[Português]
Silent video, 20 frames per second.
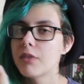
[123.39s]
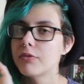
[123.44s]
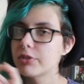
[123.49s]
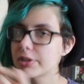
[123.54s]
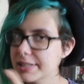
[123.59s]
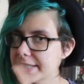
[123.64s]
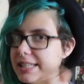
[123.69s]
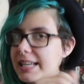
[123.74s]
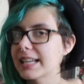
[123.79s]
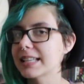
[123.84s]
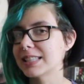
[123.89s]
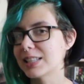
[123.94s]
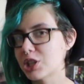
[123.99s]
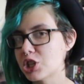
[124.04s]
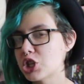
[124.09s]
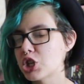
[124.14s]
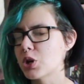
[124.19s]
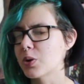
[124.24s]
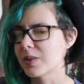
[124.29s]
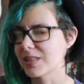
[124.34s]
você
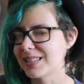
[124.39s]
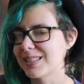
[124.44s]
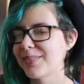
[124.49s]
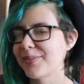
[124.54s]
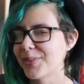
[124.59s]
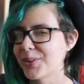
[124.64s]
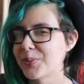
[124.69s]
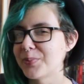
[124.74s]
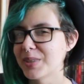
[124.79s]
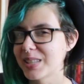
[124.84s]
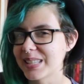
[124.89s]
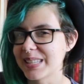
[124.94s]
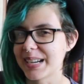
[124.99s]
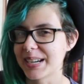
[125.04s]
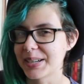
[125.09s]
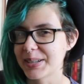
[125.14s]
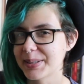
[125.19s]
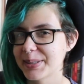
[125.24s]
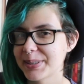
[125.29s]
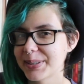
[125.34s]
assistiu esse filme
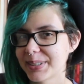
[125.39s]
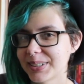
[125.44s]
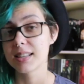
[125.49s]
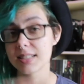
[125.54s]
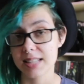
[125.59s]
certo.